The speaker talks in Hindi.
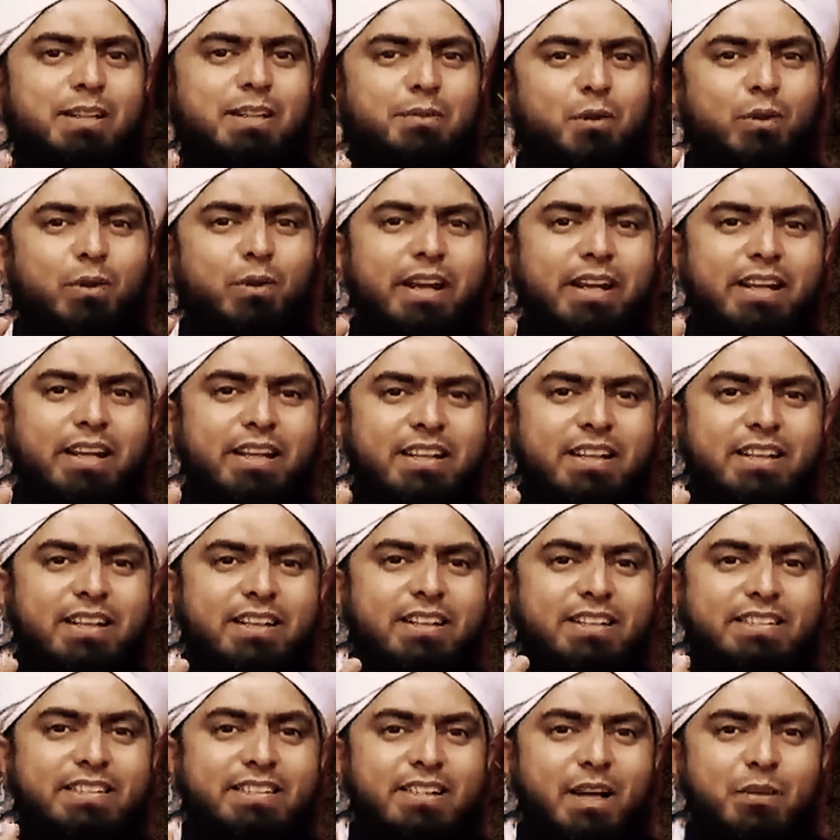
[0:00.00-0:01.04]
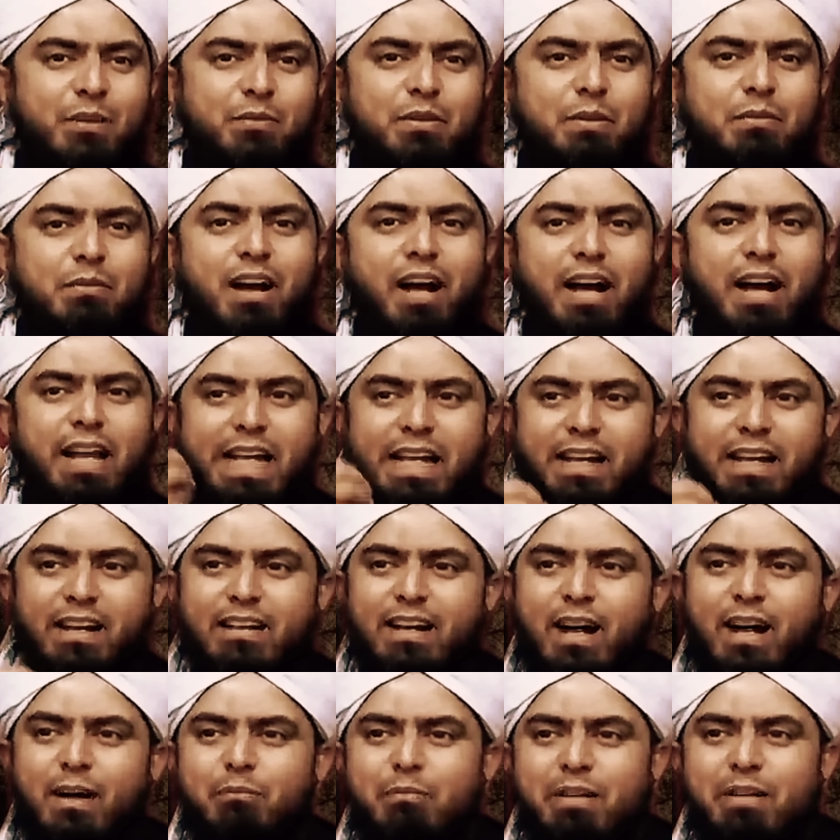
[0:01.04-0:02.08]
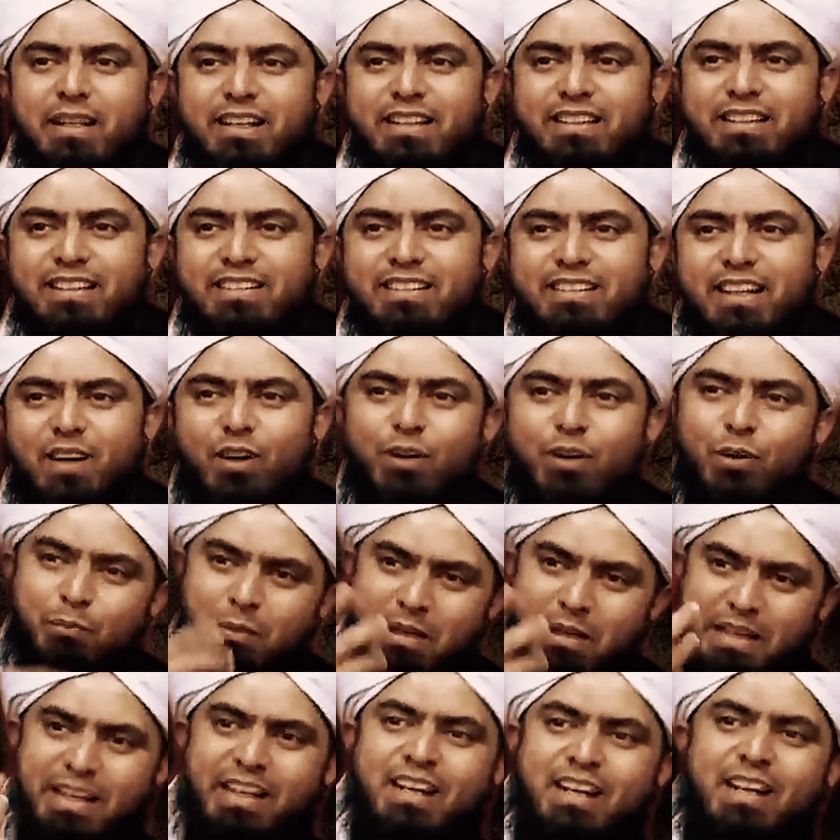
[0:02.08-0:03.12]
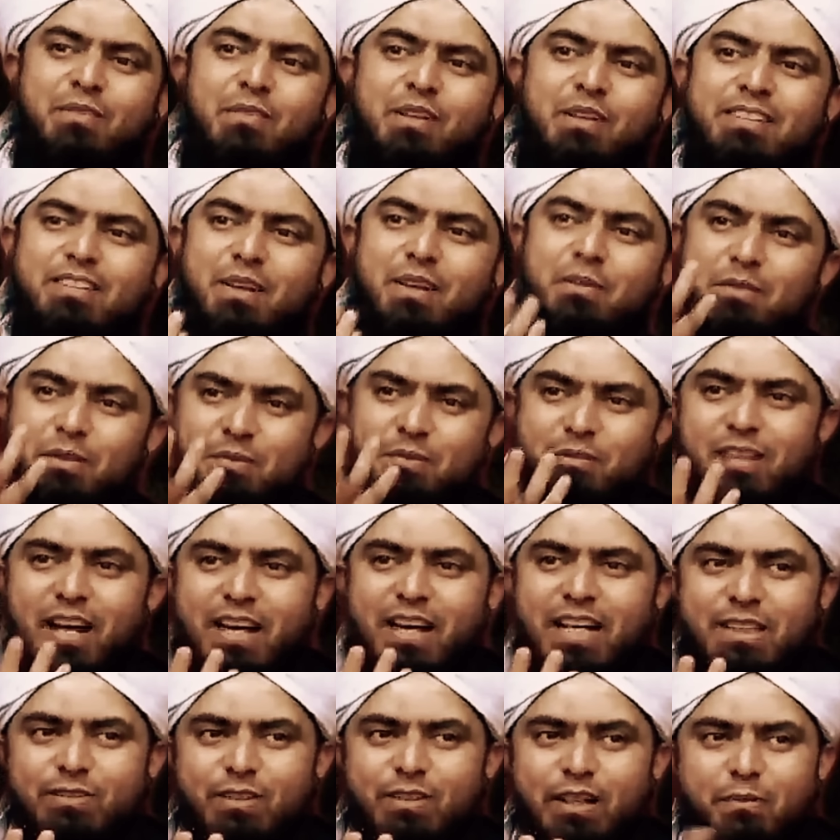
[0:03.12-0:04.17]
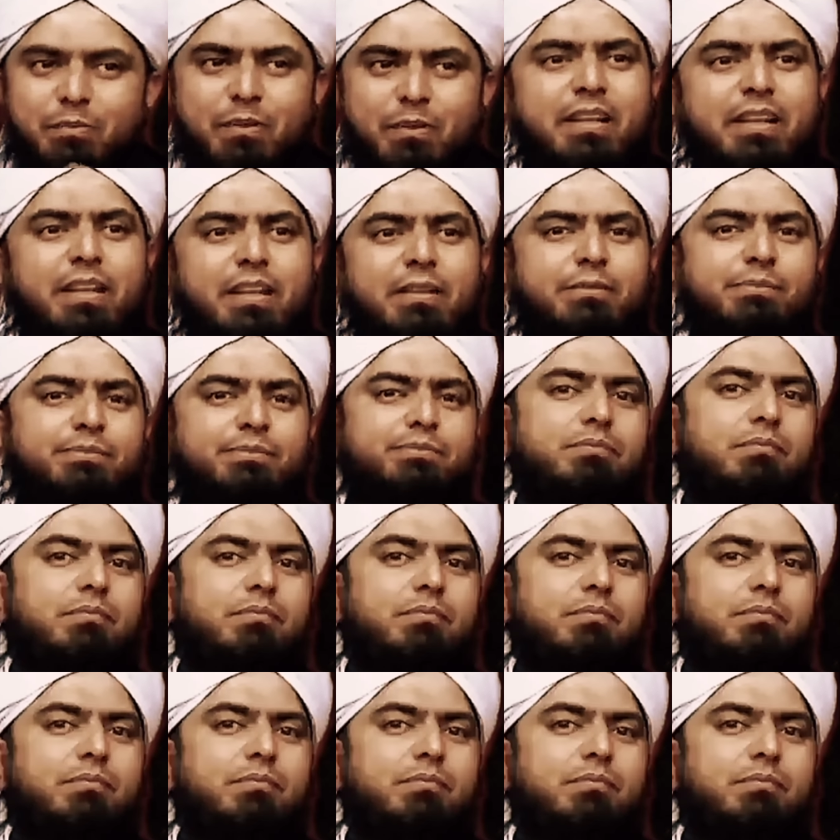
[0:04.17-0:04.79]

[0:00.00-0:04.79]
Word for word: ख़त्म हो गई जमजम खाने का काम भी करता था और पीने का भी जमजम ताकत वाला पानी